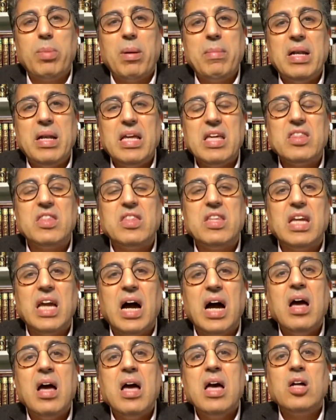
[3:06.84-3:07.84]
ربما
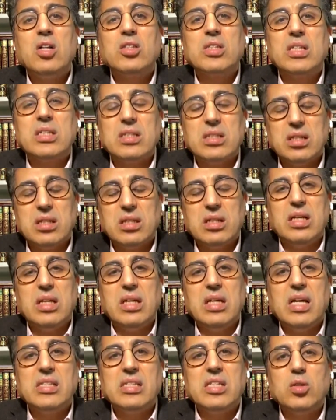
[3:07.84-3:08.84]
الإثنية
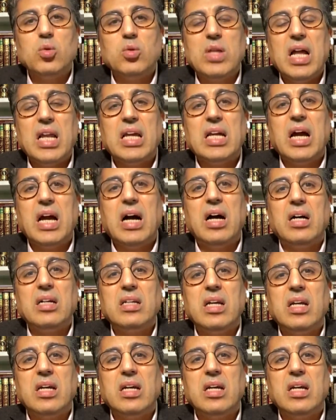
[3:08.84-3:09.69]
يزيد ذلك